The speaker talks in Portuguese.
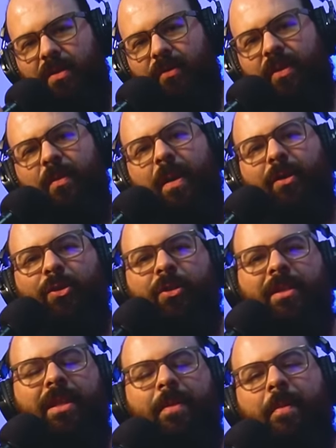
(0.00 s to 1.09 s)
Viva malta, eu sou o
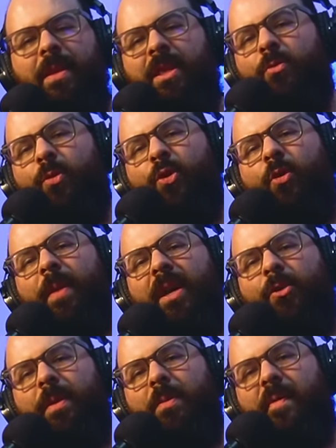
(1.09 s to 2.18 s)
stand-up comedian do mundo, meu nome é
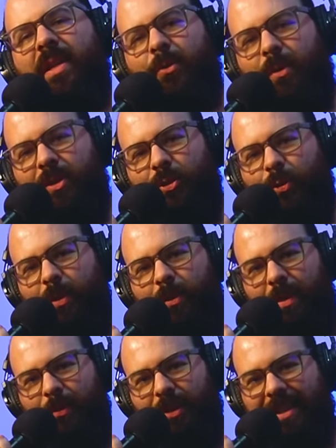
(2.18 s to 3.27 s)
Ruben Branco e isto sou eu
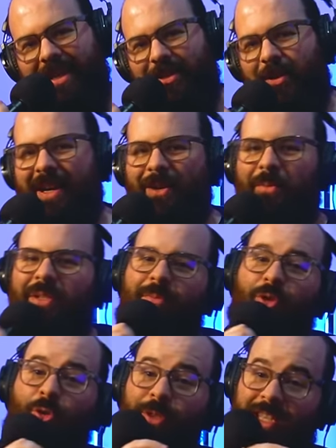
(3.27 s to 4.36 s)
em podcast. Olá, como
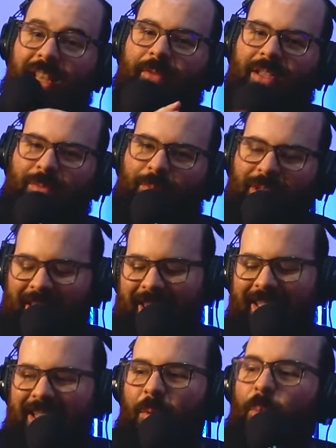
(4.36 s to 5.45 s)
estamos? Com um dia de atraso? Pois é.
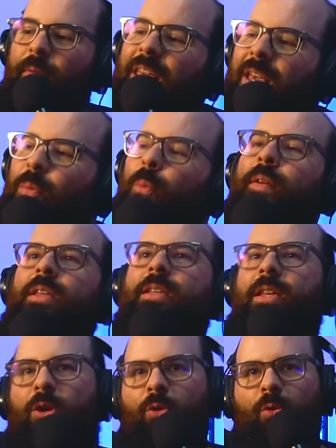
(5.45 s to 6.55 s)
Porquê? Porque
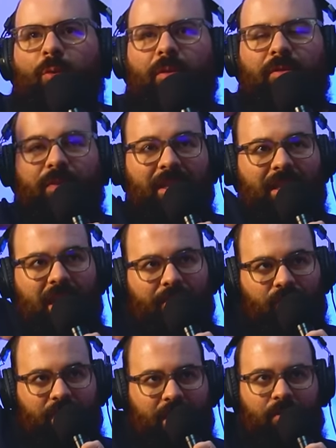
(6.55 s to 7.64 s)
eu devia ter
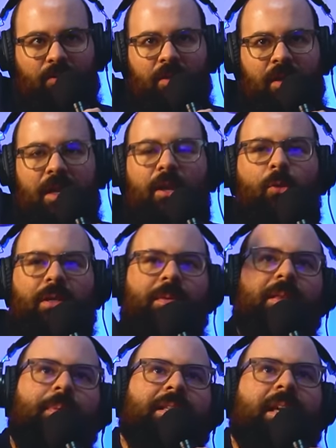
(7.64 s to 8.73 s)
gravado, eu a
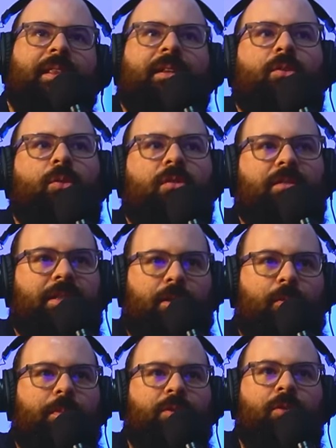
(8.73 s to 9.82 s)
semana passada, quando lancei
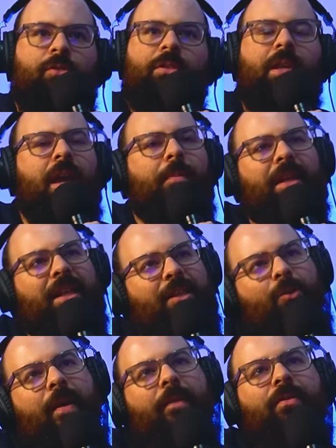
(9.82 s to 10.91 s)
o episódio, eu disse, é pá, até
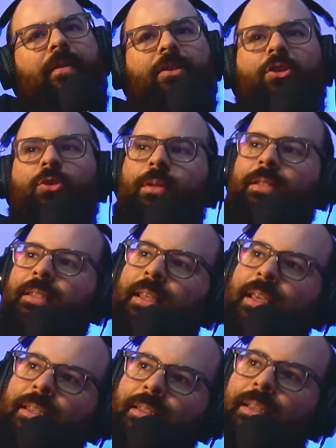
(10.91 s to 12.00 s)
estou a gravar isto com
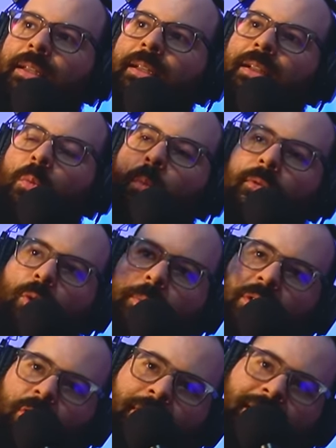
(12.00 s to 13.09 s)
antecedência, porque o
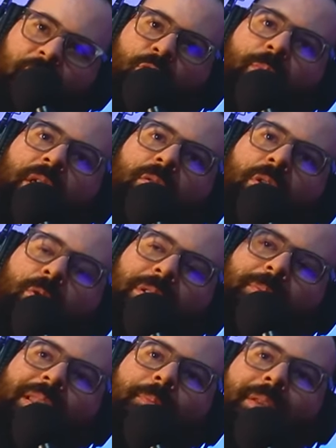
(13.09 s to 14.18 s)
episódio que sai ao domingo, eu a
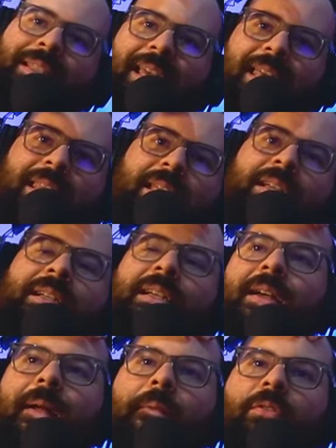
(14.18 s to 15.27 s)
semana passada
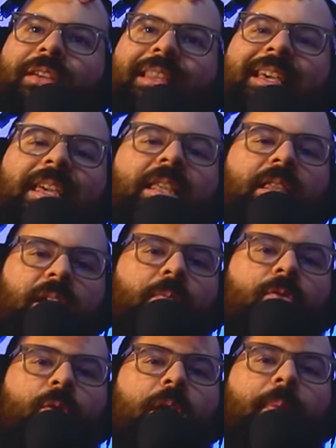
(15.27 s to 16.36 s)
gravei na quinta,
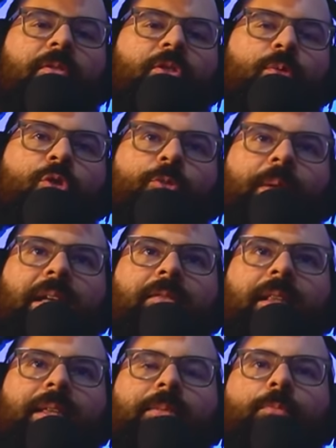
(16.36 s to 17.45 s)
porque eu ia para Lisboa, um
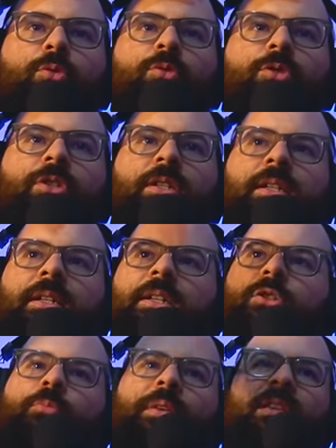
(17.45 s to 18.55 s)
espetáculo da Zambuja,
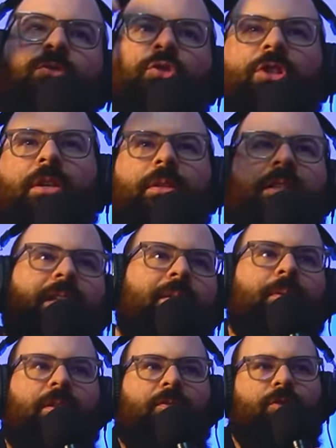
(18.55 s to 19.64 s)
domingo não chego a
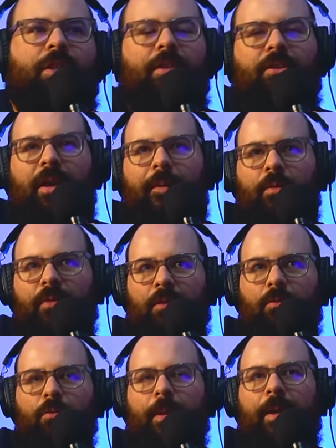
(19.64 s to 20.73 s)
tempo, então vou já deixar gravado,
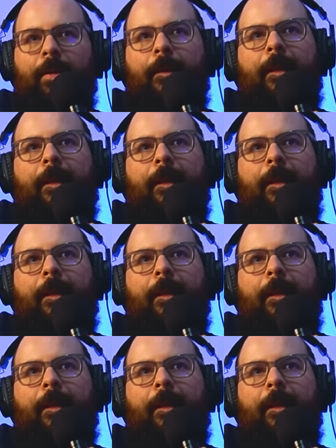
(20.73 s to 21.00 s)
tudo bem.